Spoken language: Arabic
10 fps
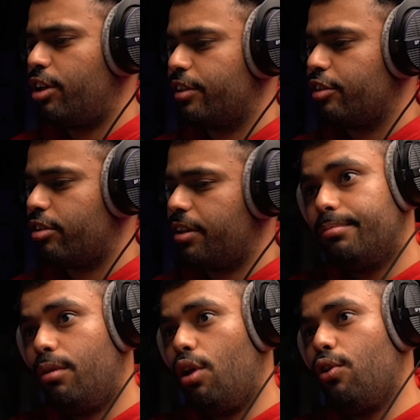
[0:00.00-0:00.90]
يتصل
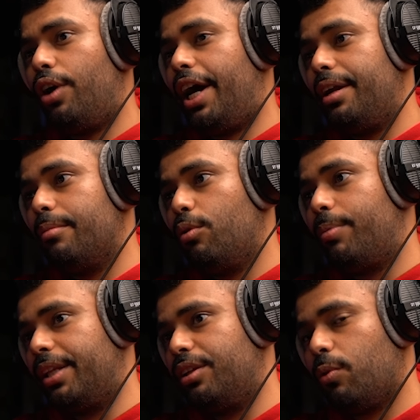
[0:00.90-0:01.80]
موضوع يعني مو
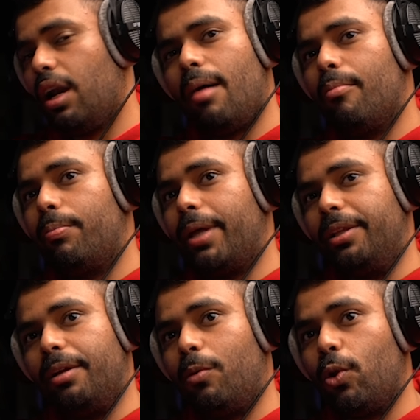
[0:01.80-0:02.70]
بيدي والله مو بيدي
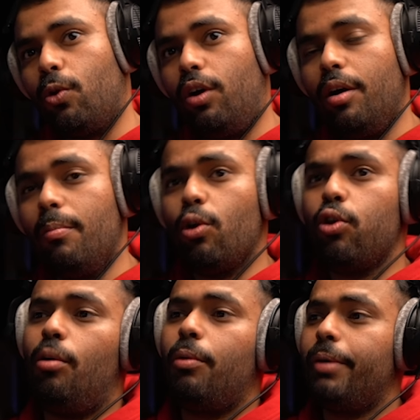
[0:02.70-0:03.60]
الموضوع
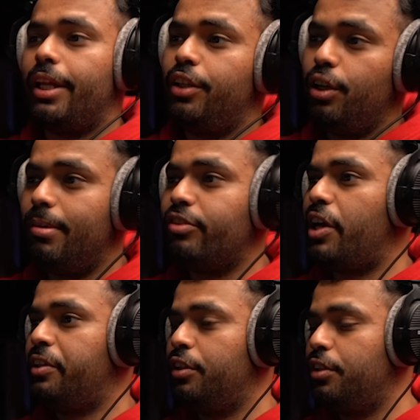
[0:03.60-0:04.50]
الموضوع مو بيدي
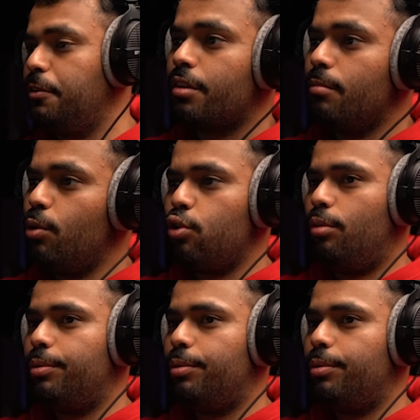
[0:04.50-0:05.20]
المزاد عندي موضوع مو